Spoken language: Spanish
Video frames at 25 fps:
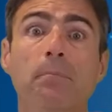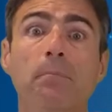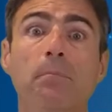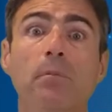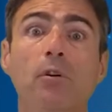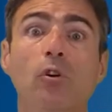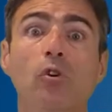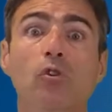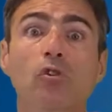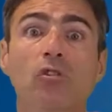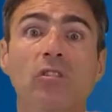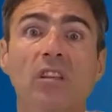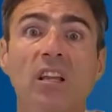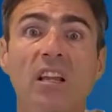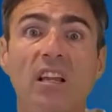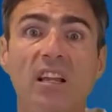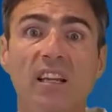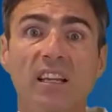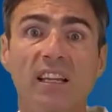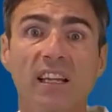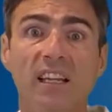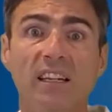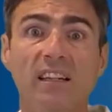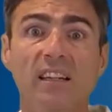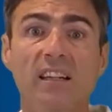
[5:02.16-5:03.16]

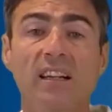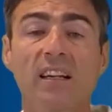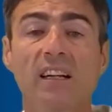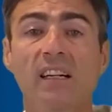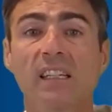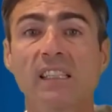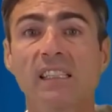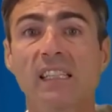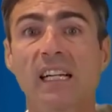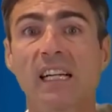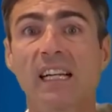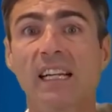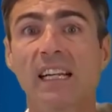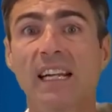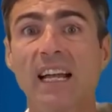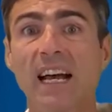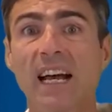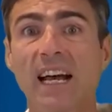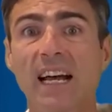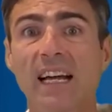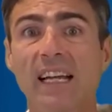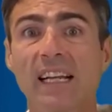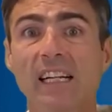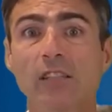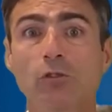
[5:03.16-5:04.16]
protegen
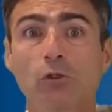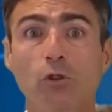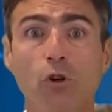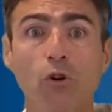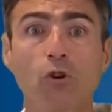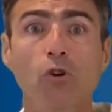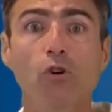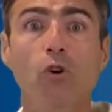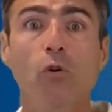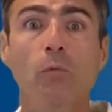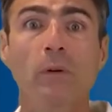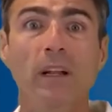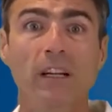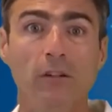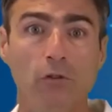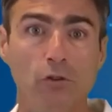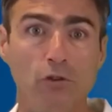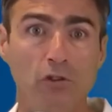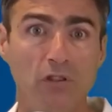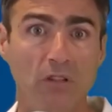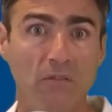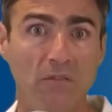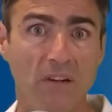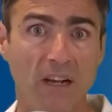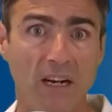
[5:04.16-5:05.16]
la, el tronco
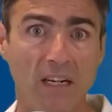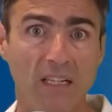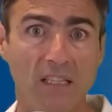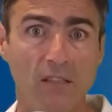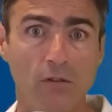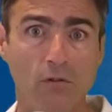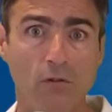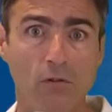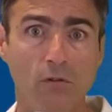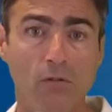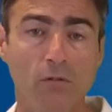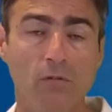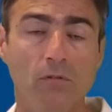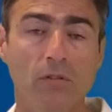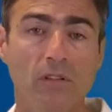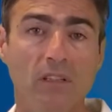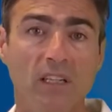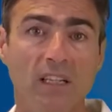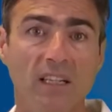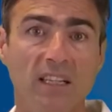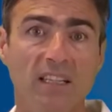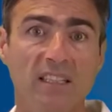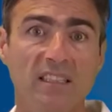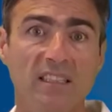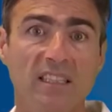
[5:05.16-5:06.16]
brachiocefálico,
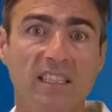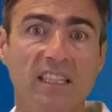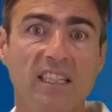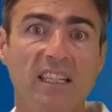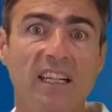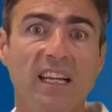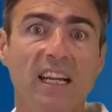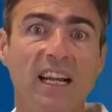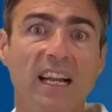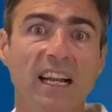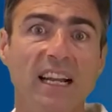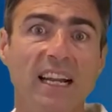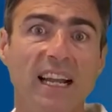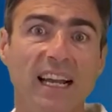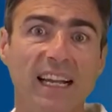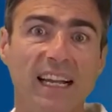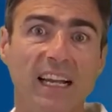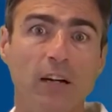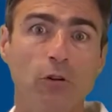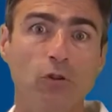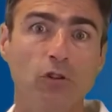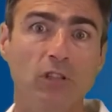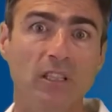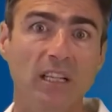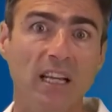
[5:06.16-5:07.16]
es decir, la
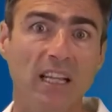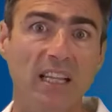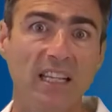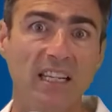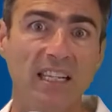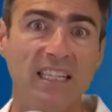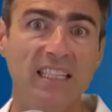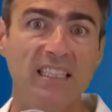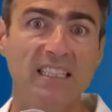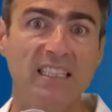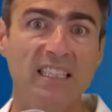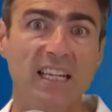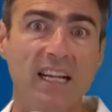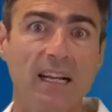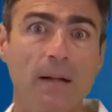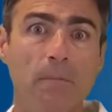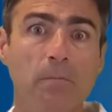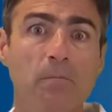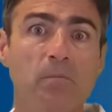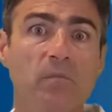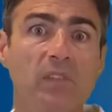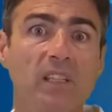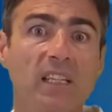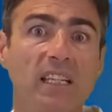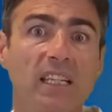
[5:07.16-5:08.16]
carótida derecha,
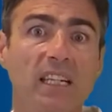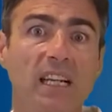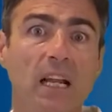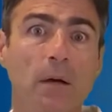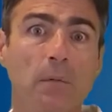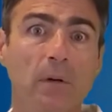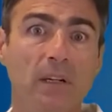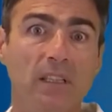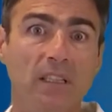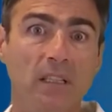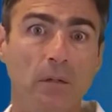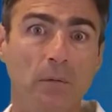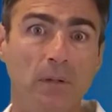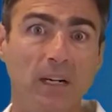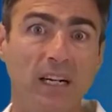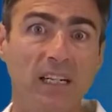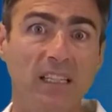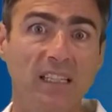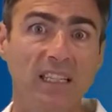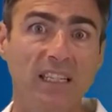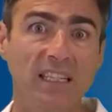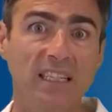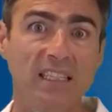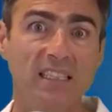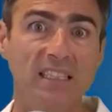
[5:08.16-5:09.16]
y la vertebral
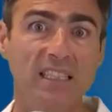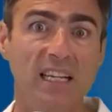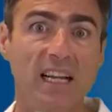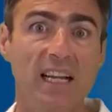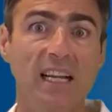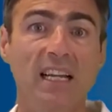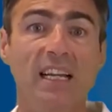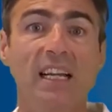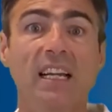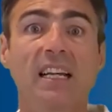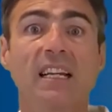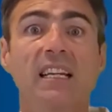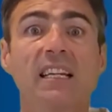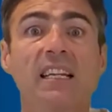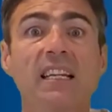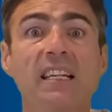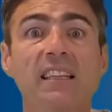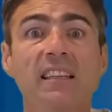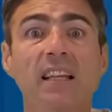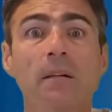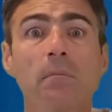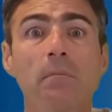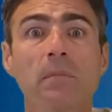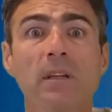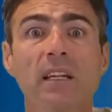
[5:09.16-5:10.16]
derecha y
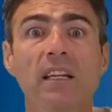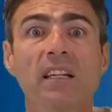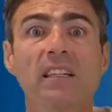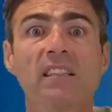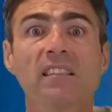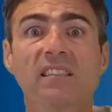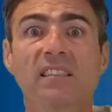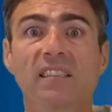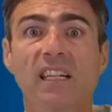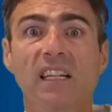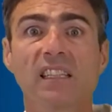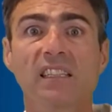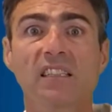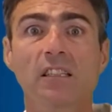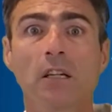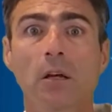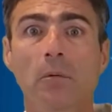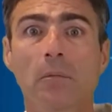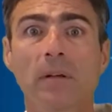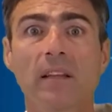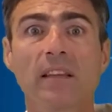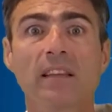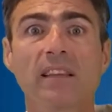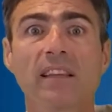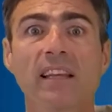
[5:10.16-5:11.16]
también
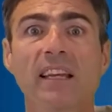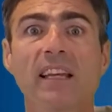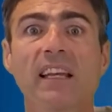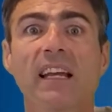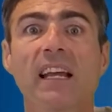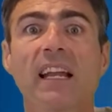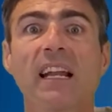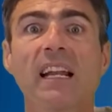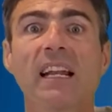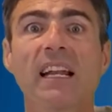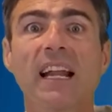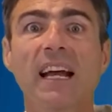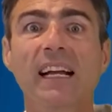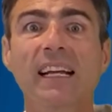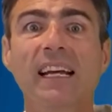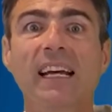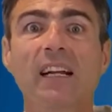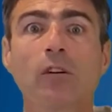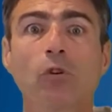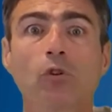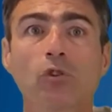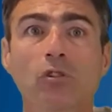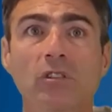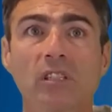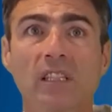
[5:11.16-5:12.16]
selectivamente la
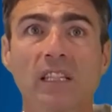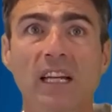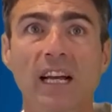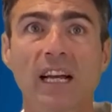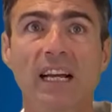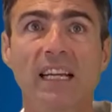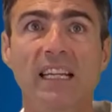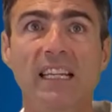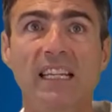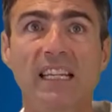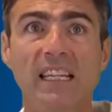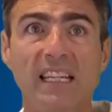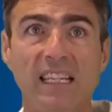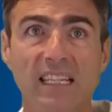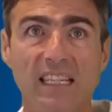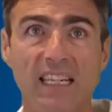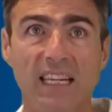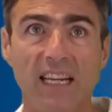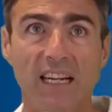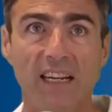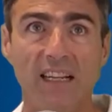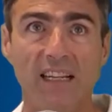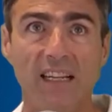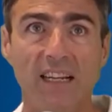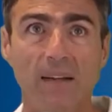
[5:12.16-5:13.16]
carótida
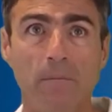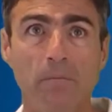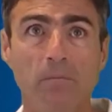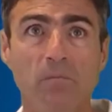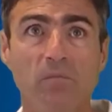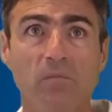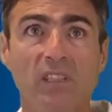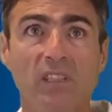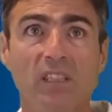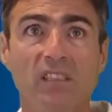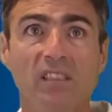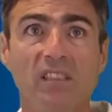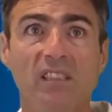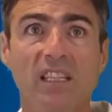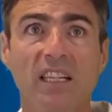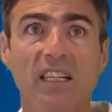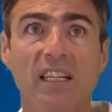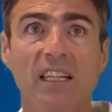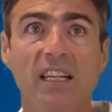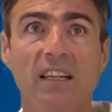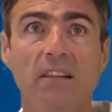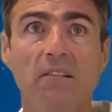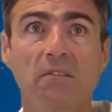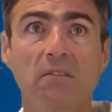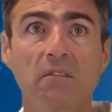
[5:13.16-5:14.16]
izquierda.
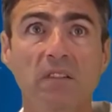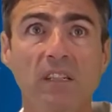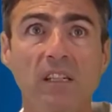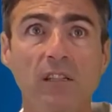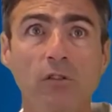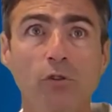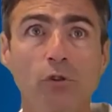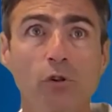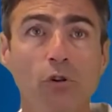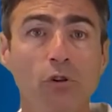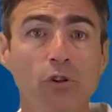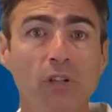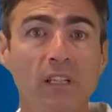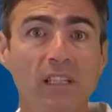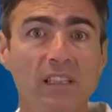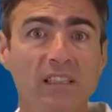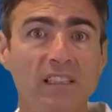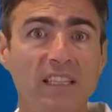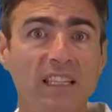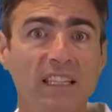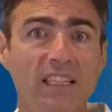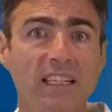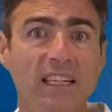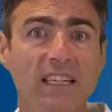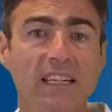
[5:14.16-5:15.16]
Tiene filtros que
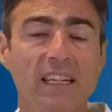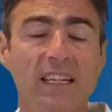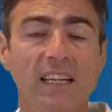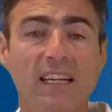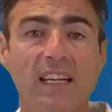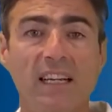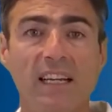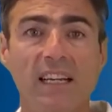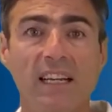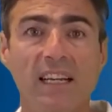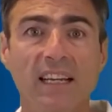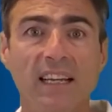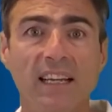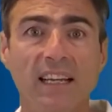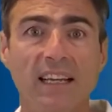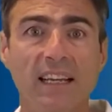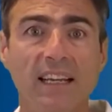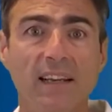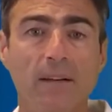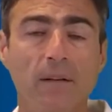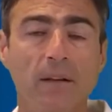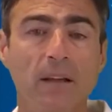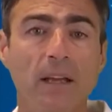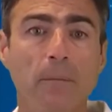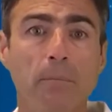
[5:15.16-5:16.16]
tienen
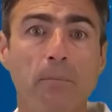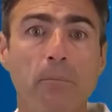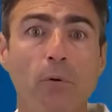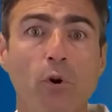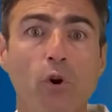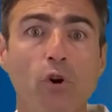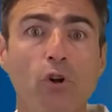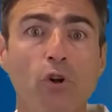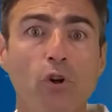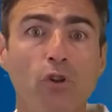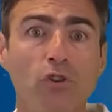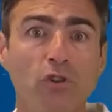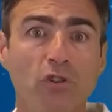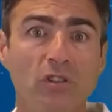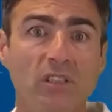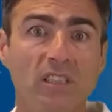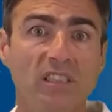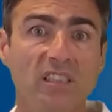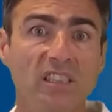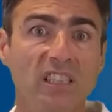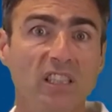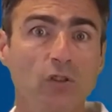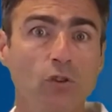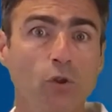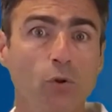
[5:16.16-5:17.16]
eh, poros de
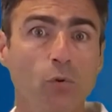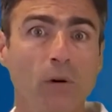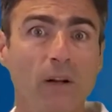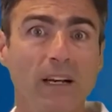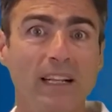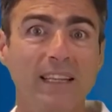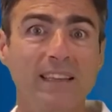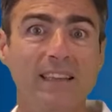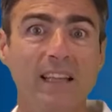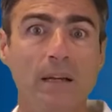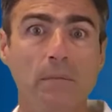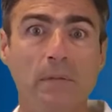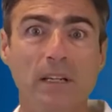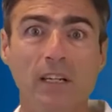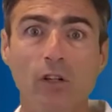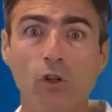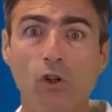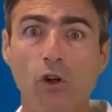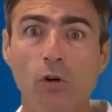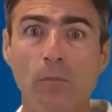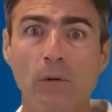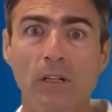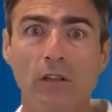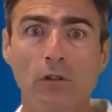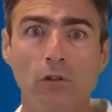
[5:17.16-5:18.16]
140
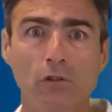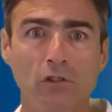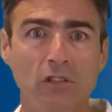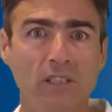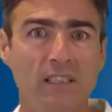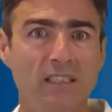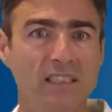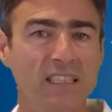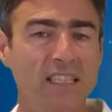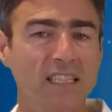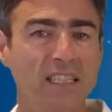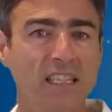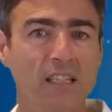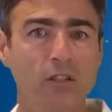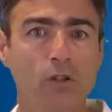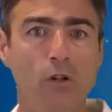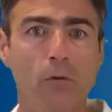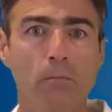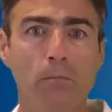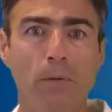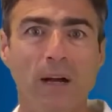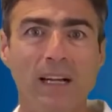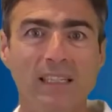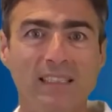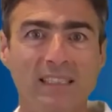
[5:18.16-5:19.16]
micrómetros, es decir, que no
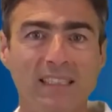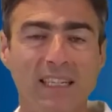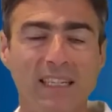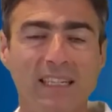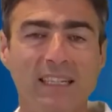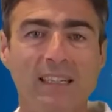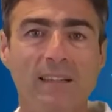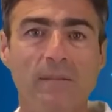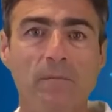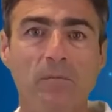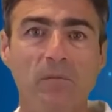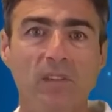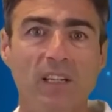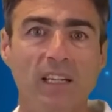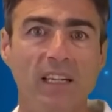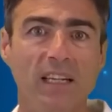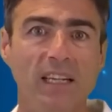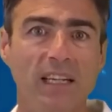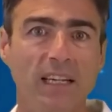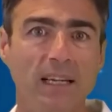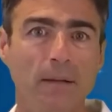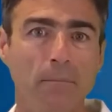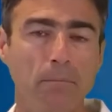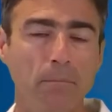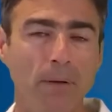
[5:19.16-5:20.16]
pasan
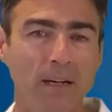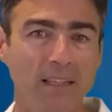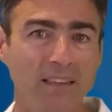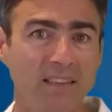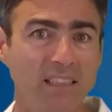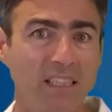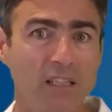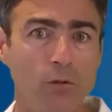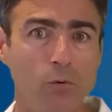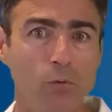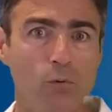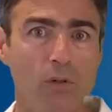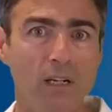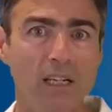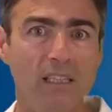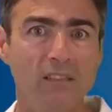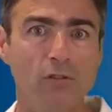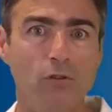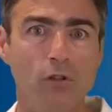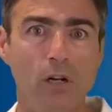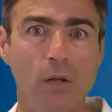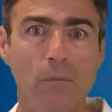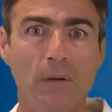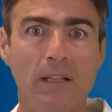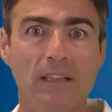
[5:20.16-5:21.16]
eh, partículas,
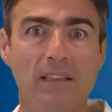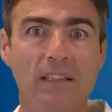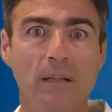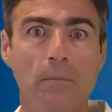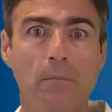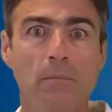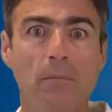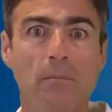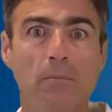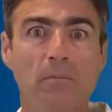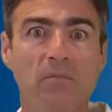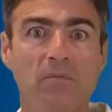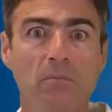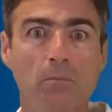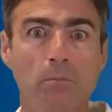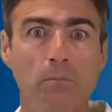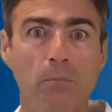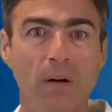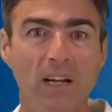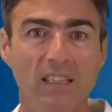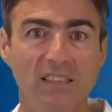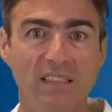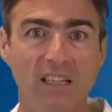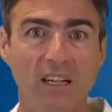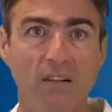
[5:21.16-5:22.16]
solamente
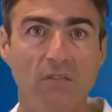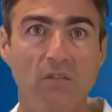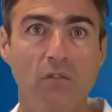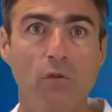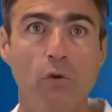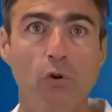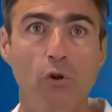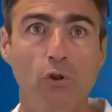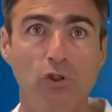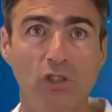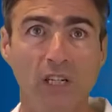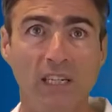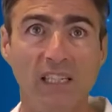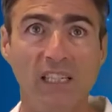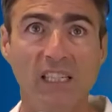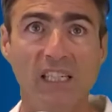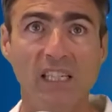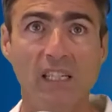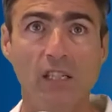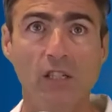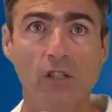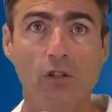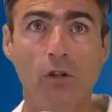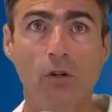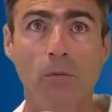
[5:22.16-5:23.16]
pasa el flujo
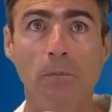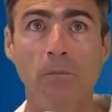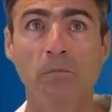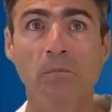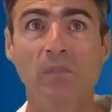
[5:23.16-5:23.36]
sanguíneo.